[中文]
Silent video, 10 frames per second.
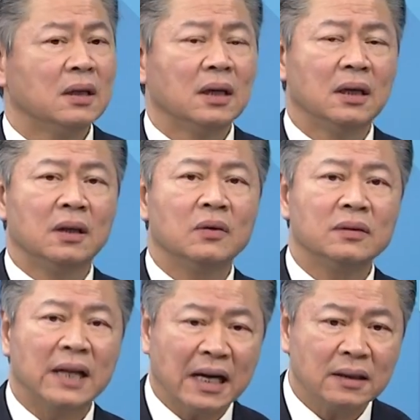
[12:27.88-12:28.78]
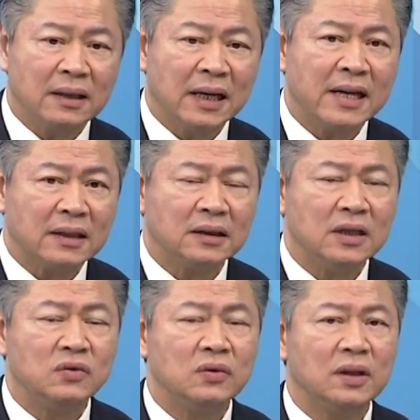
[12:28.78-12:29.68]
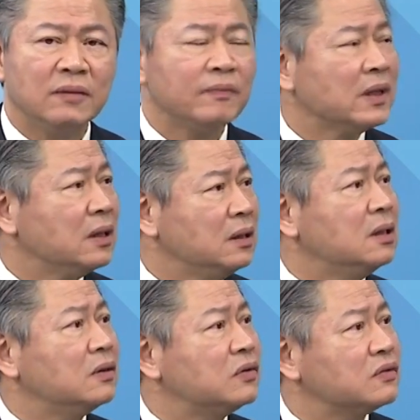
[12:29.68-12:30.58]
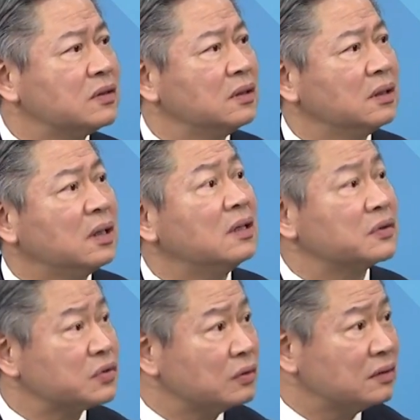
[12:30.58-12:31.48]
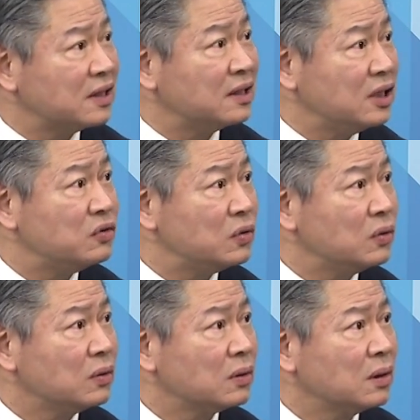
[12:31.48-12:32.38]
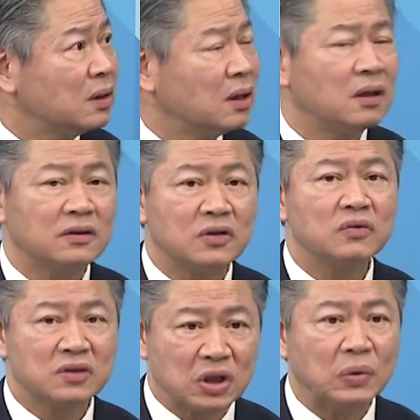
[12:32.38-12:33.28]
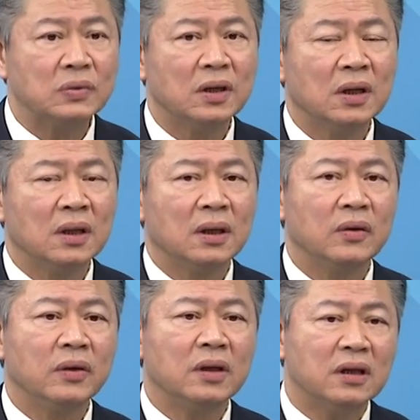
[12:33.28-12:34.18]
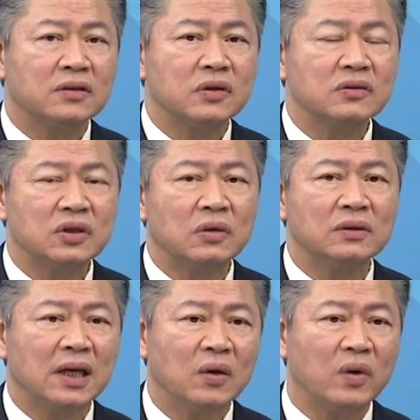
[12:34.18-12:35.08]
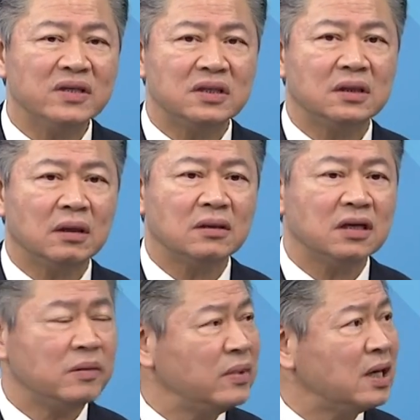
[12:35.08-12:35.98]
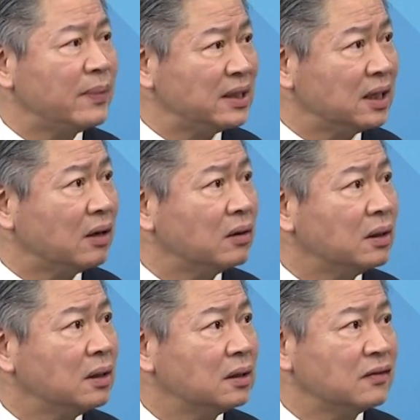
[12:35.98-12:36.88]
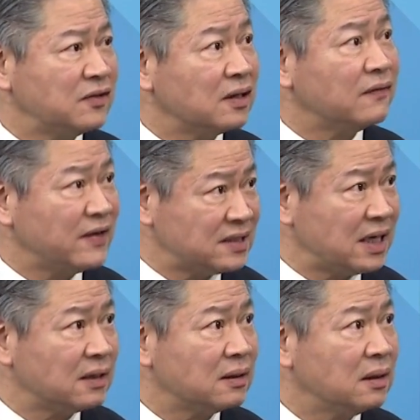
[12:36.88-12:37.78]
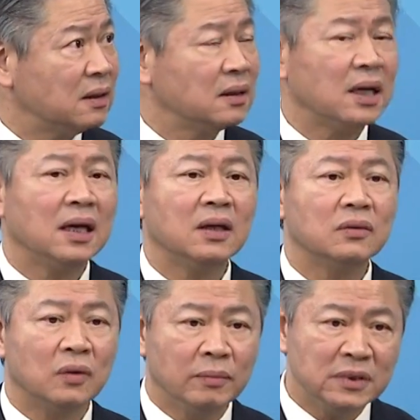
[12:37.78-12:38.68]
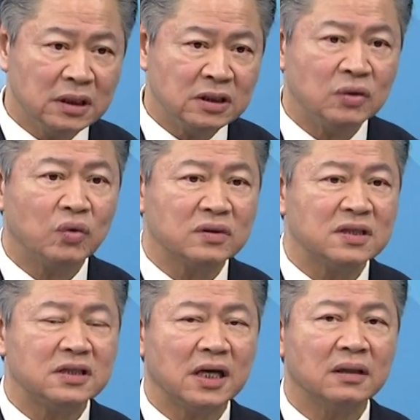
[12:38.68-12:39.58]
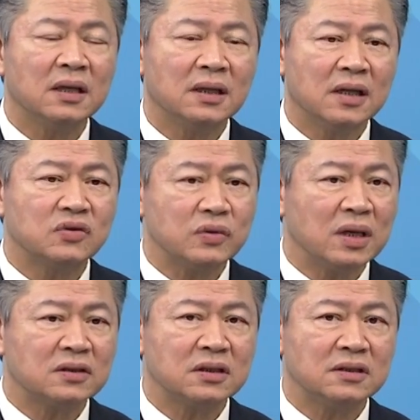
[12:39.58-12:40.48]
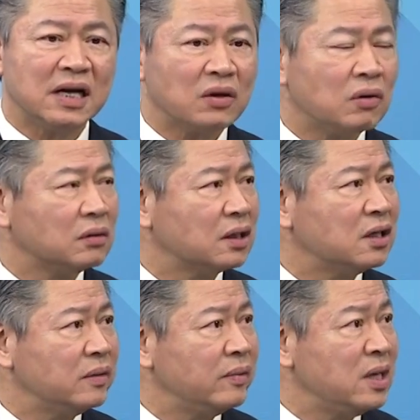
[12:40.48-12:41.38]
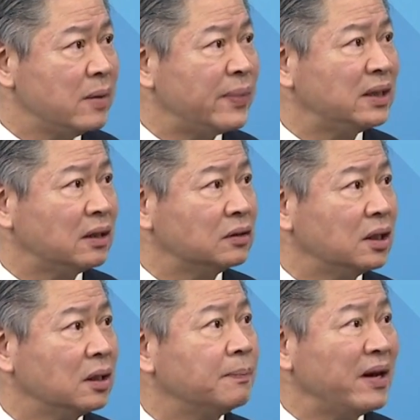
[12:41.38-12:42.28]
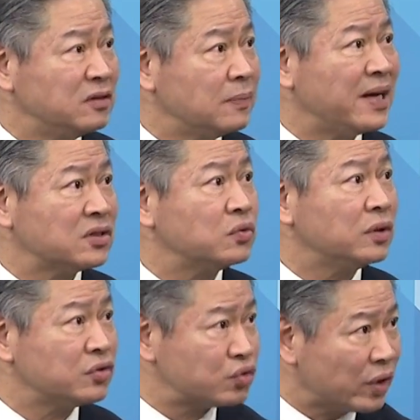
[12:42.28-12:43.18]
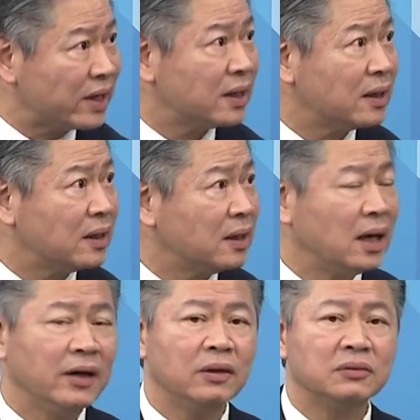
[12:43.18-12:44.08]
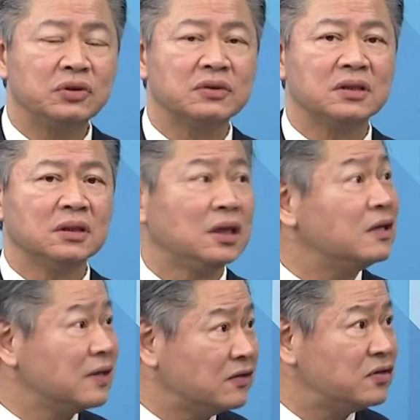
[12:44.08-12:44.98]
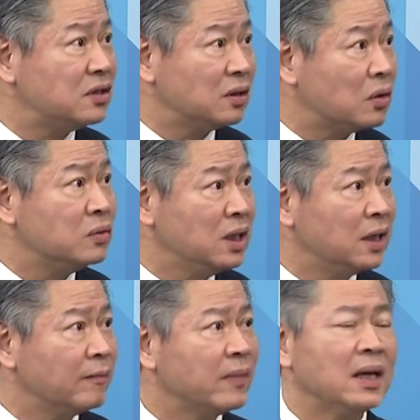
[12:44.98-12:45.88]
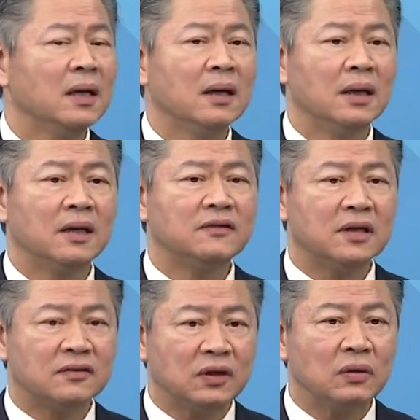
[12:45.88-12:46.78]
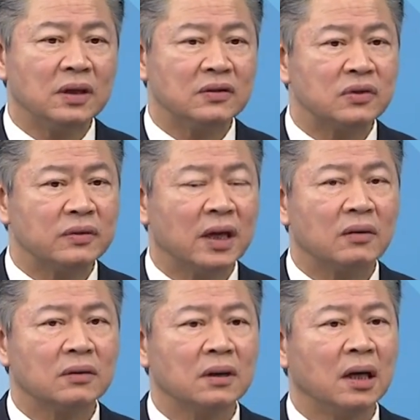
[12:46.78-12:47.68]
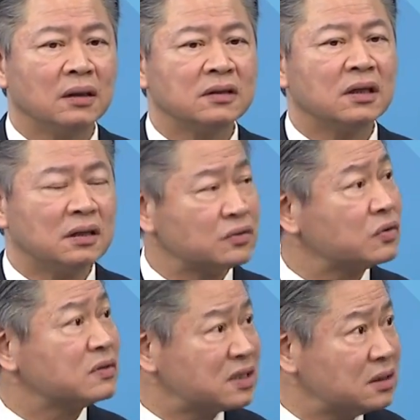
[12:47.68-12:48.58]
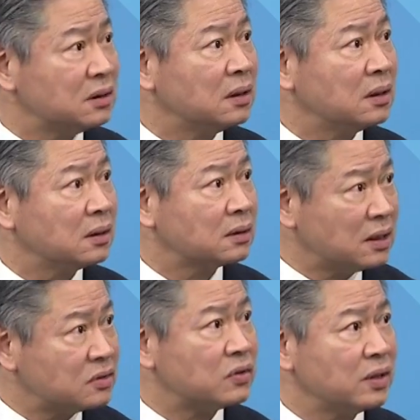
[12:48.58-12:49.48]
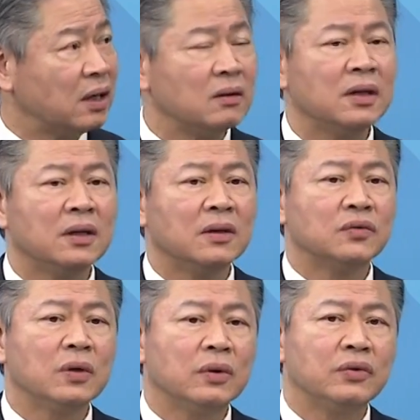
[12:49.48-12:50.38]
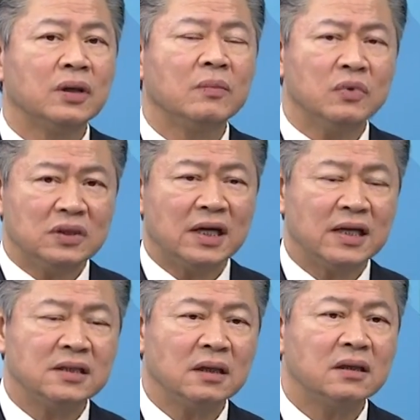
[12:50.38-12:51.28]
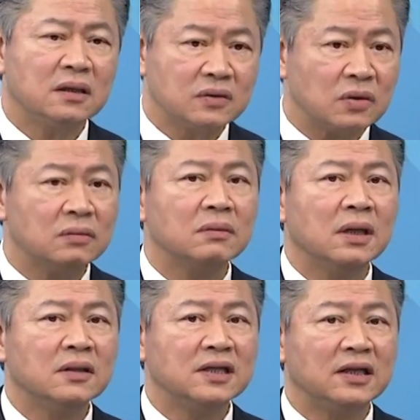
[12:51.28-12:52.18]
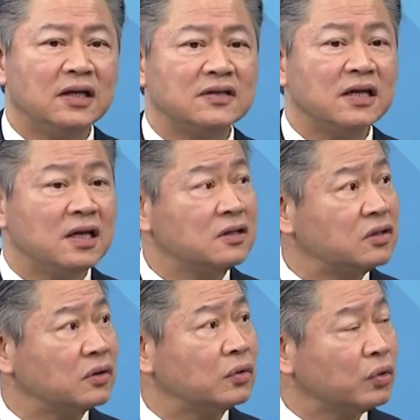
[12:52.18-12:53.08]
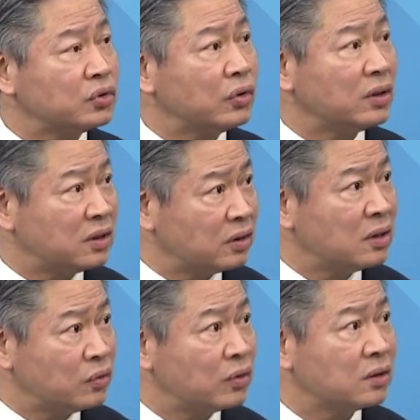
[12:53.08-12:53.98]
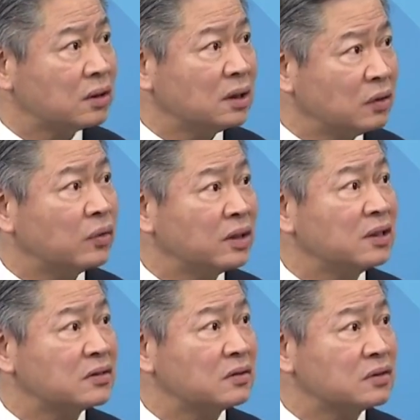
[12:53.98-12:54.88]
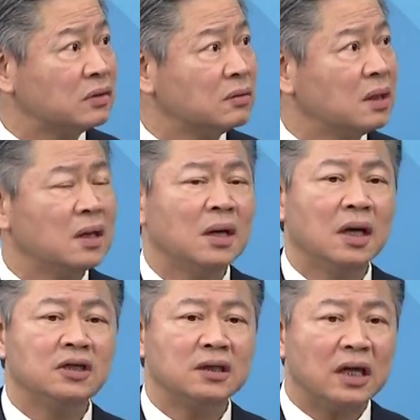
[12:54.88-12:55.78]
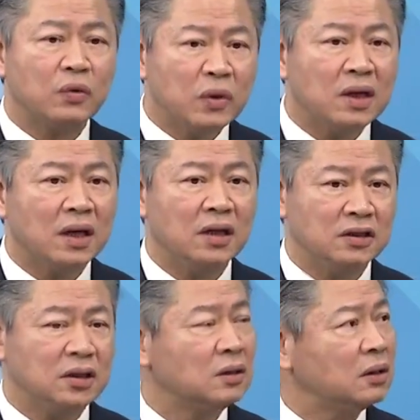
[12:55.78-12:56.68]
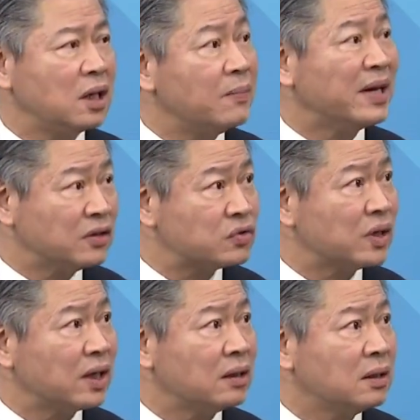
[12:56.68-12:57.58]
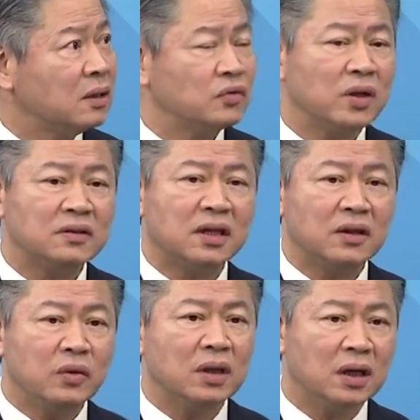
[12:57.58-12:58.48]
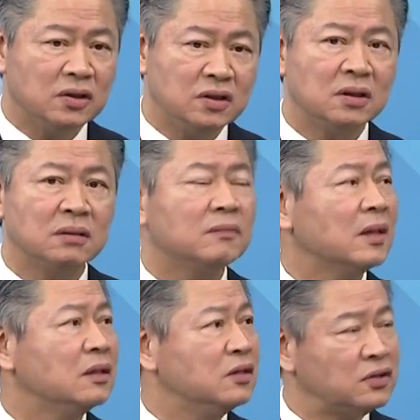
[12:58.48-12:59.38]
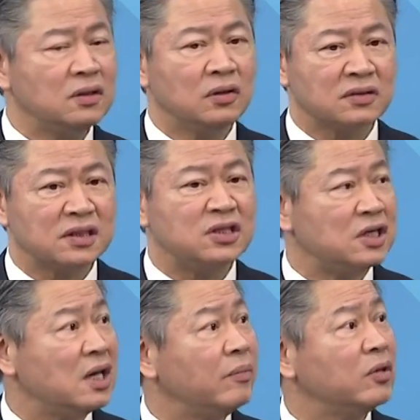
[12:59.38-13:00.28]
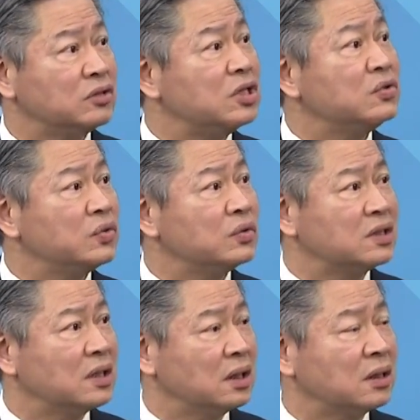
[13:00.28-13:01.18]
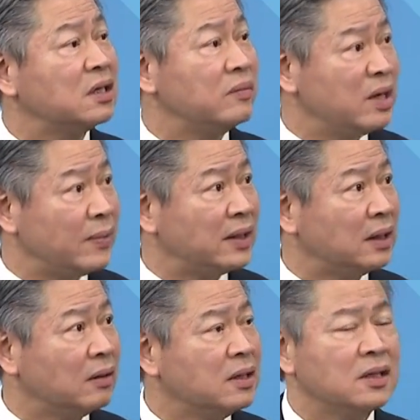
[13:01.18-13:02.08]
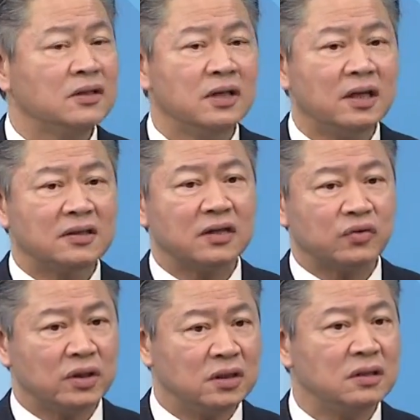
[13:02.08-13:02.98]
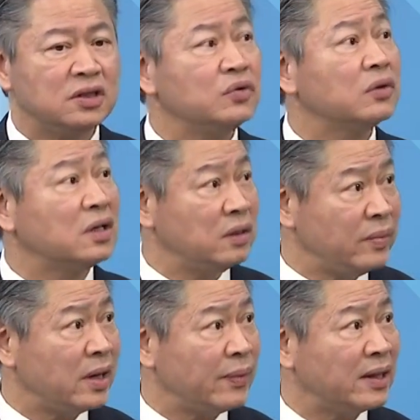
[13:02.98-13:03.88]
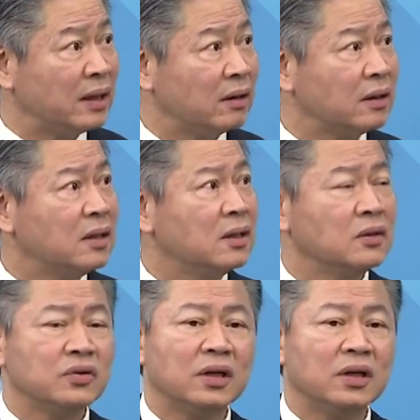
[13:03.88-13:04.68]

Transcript: 呃，哪哪两个地区呢？一个就是赫尔松这个地区，嗯，赫尔松州，因为赫尔松州它关系到克里米亚半岛。的整个发展，它我们已经多次讲，它主要是掌控了克里米亚半岛的百分之八十五的水，嗯，还有就是天然气的供应，是。那这个州很重要啊，这赫尔松市更重要，所以我觉得目前来讲，赫尔松在第天就落入俄俄国俄国人的手中，而且它的运河已经填满了水了。所以这个运河已经已经有十几年没有进入这个克里米亚半岛，现在这个水已经进入克里米亚半岛了，是，所以